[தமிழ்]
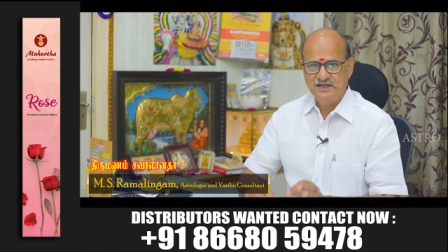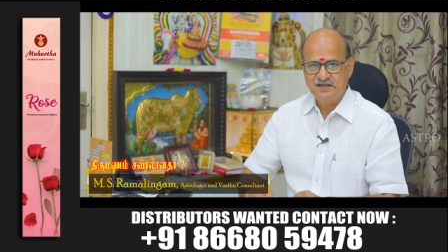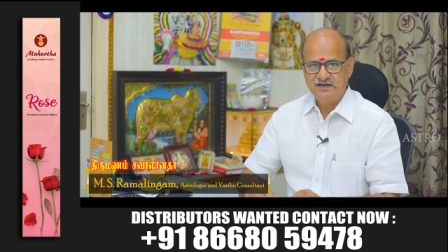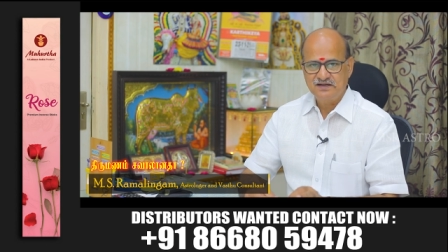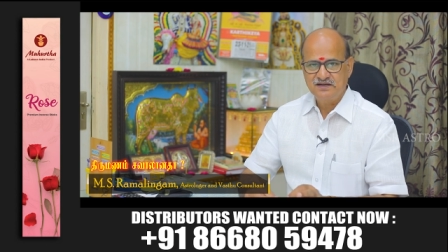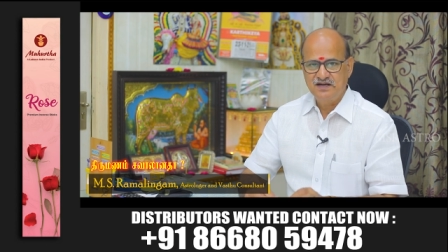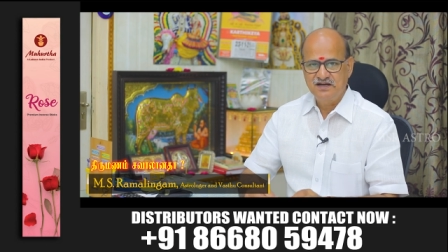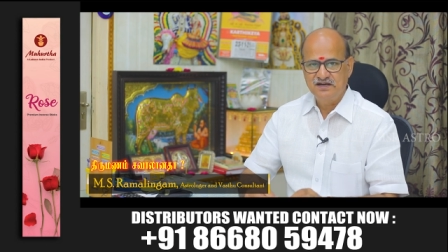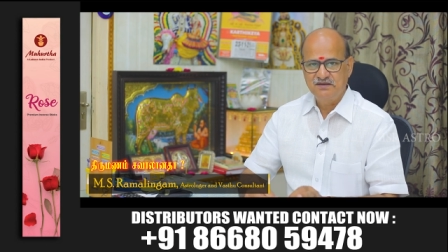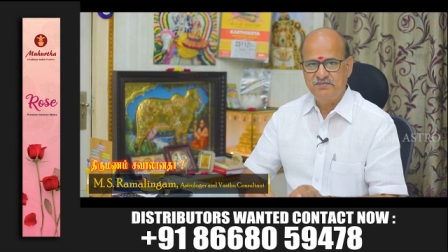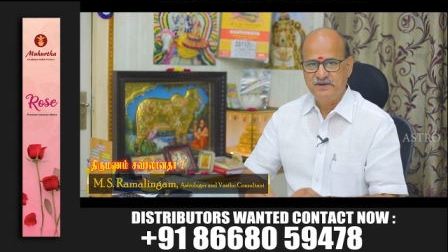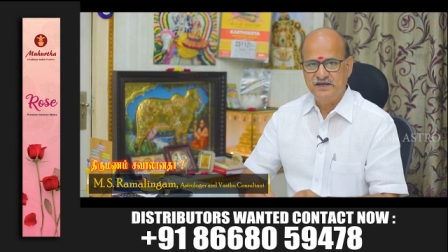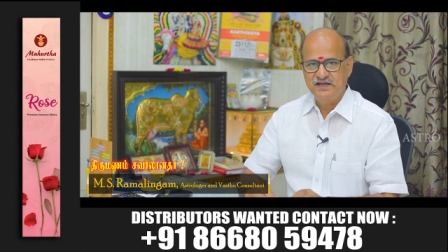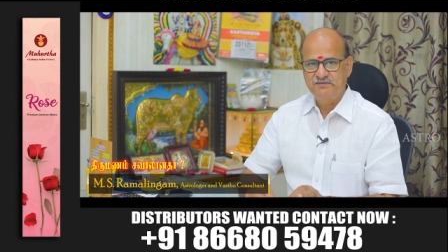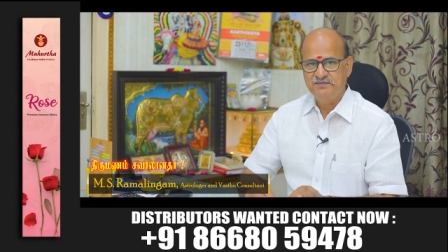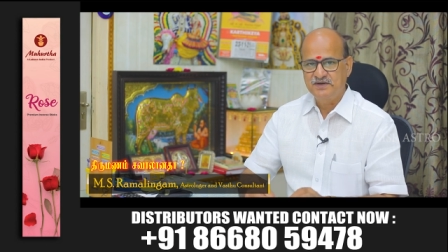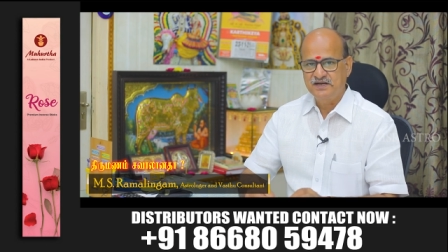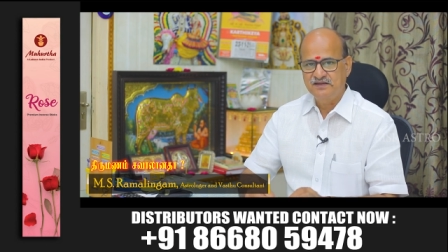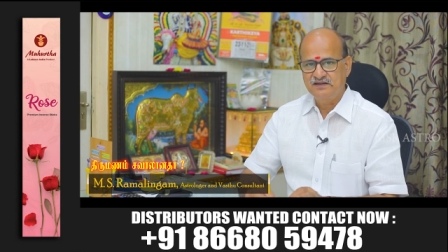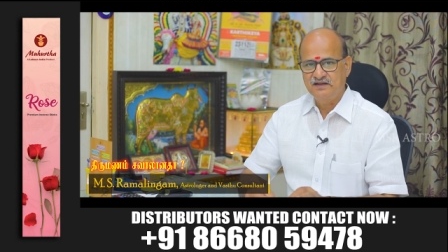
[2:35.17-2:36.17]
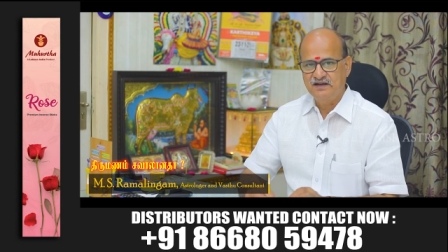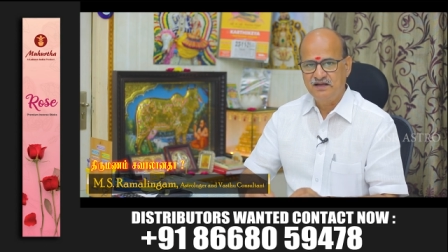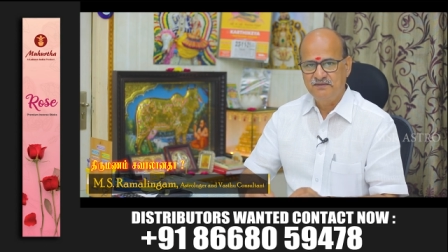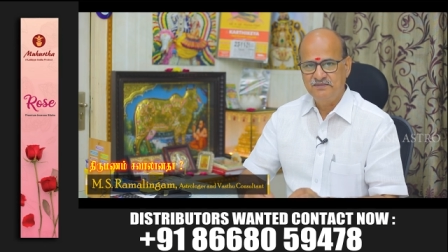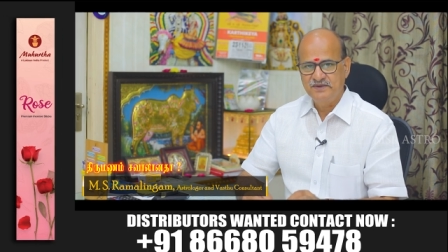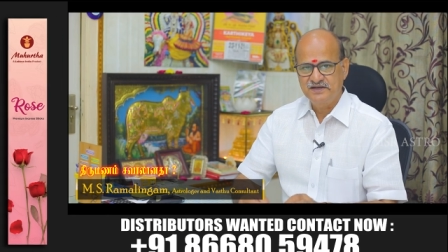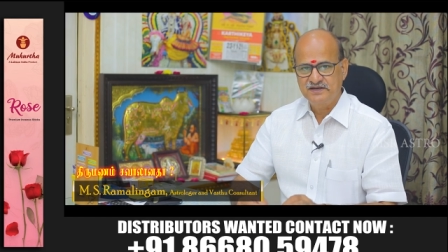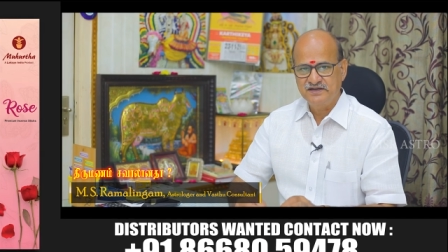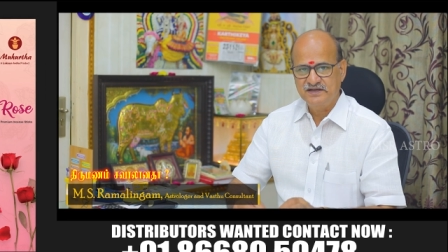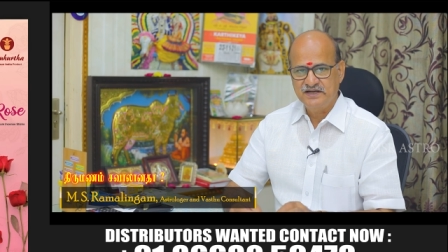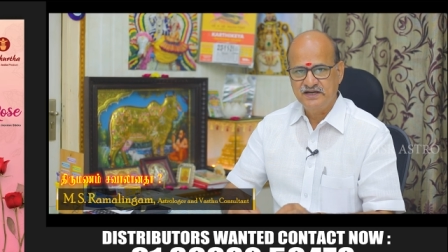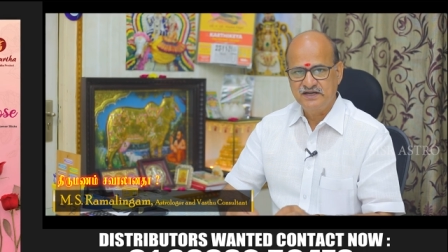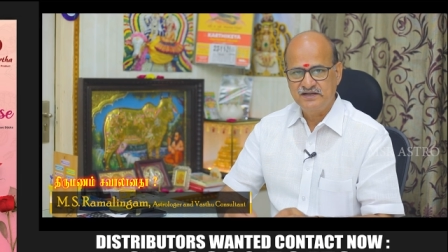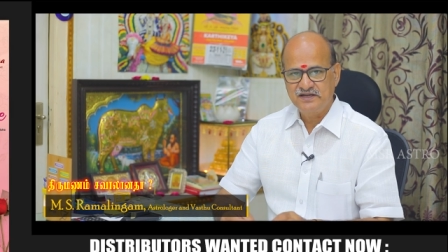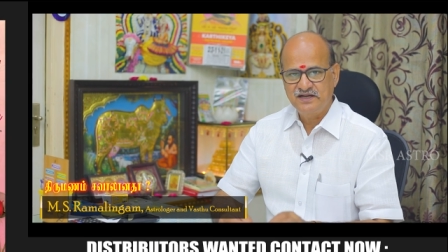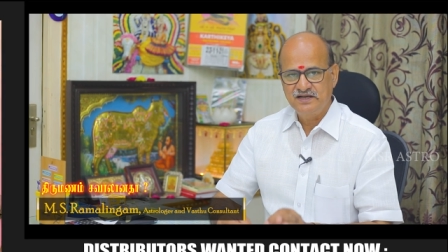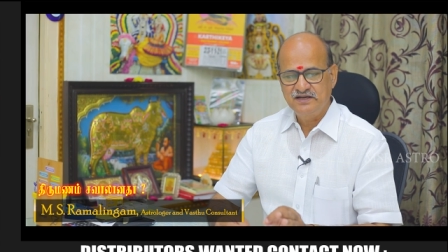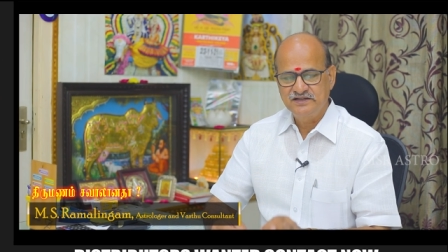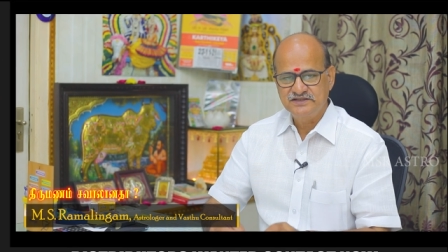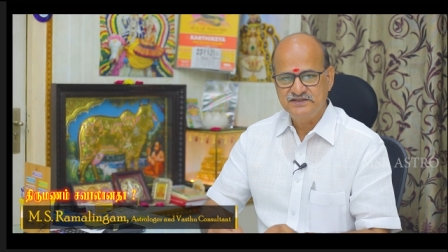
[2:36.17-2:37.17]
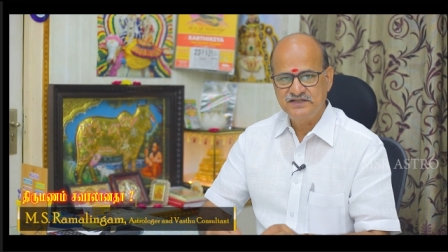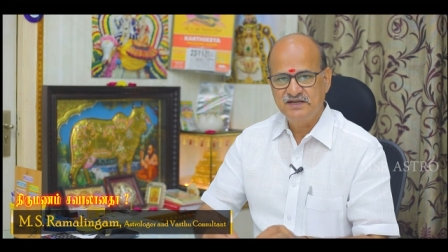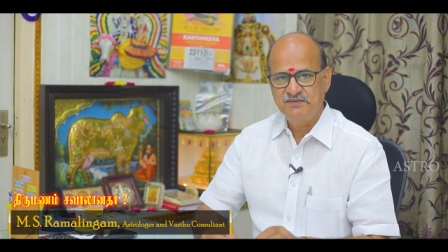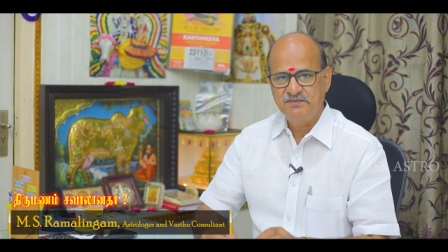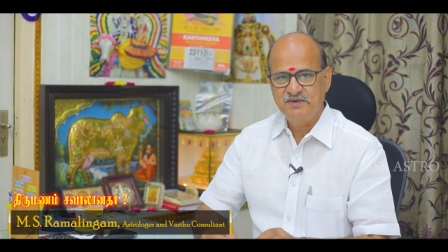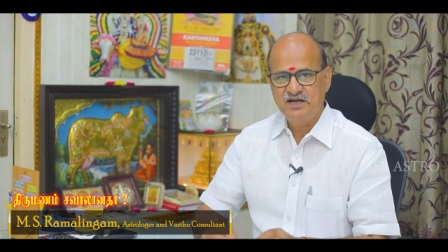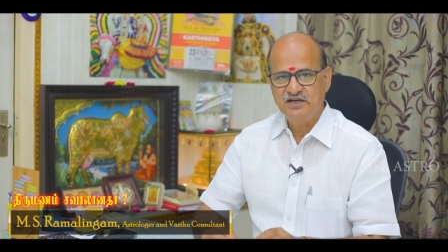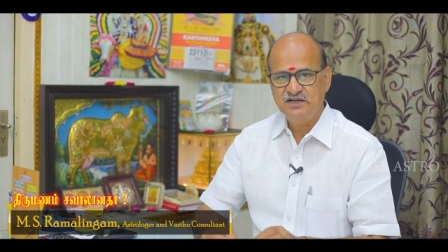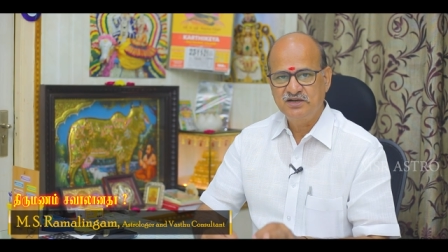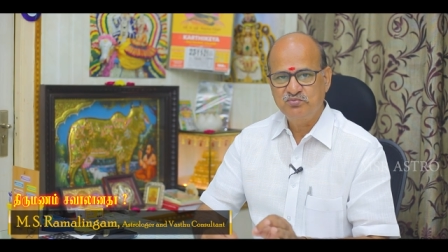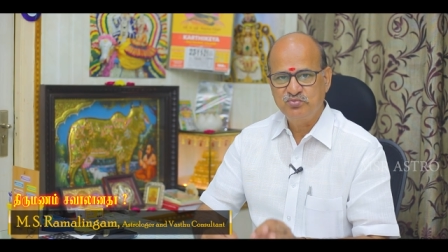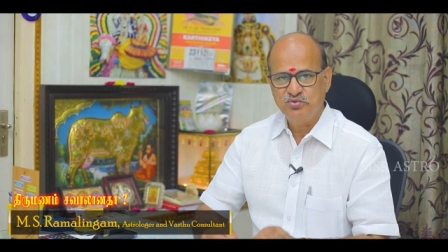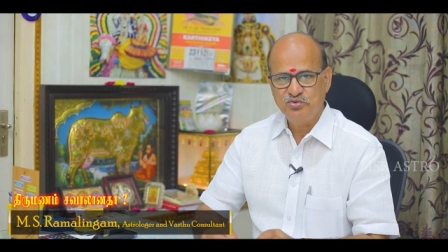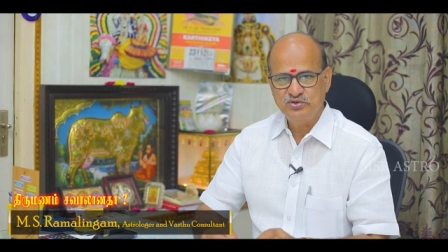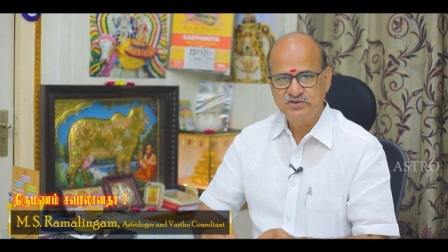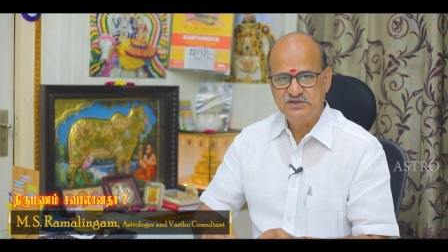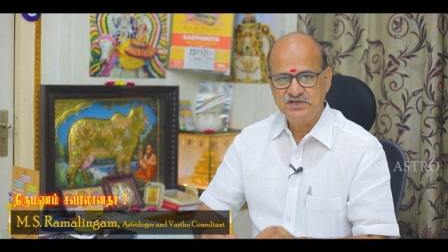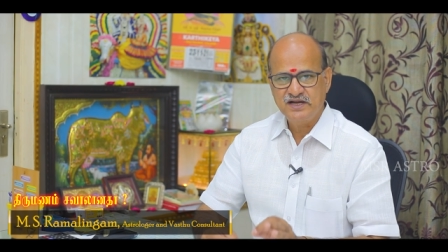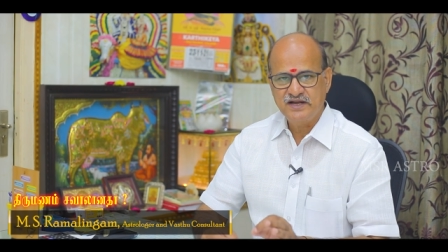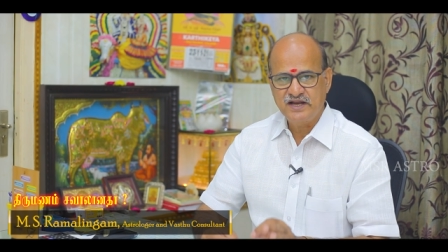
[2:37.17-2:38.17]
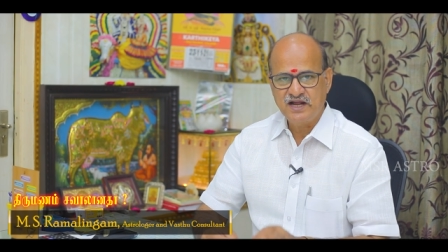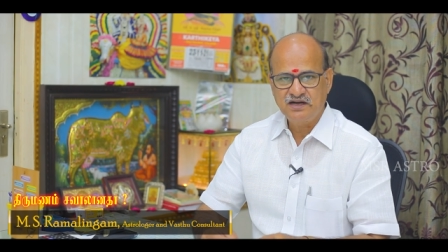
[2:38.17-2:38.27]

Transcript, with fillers: எதற்காக பயன்படுத்தலாம் என்று கேட்டால் நிச்சயமாக புதுசாக